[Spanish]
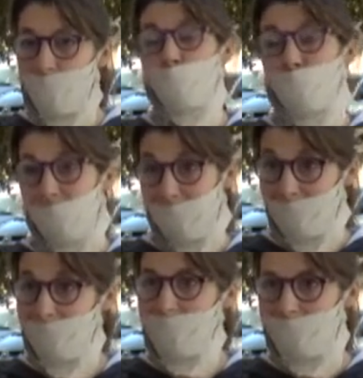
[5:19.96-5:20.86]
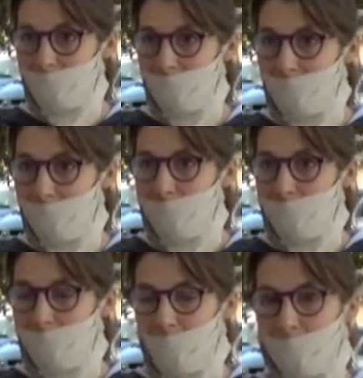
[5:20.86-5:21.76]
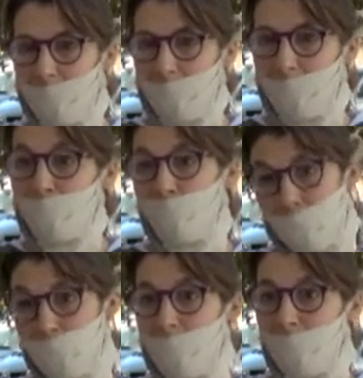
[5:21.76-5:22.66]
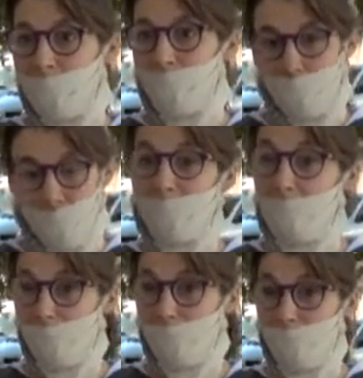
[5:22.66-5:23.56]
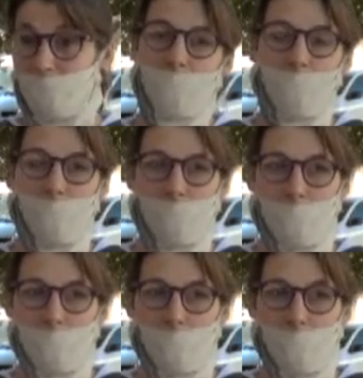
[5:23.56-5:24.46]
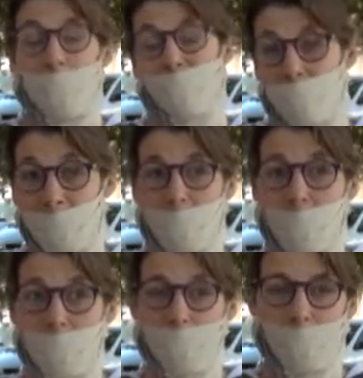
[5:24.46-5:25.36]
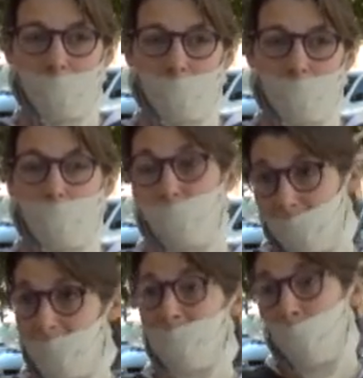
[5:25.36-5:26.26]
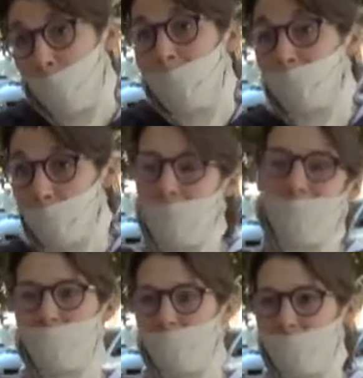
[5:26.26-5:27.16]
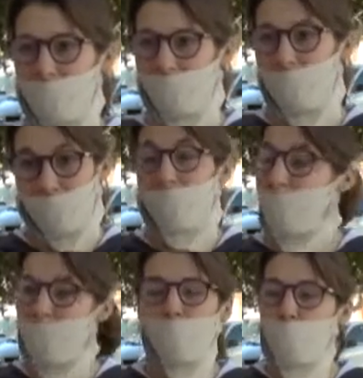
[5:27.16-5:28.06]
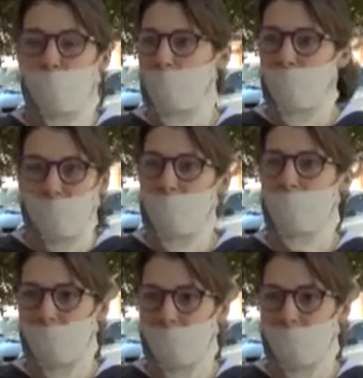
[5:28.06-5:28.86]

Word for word: Susana, tiene 80, 80 años y está enferma, pero sé que la están cuidando bien allá, pero se extraña mucho, muchísimo.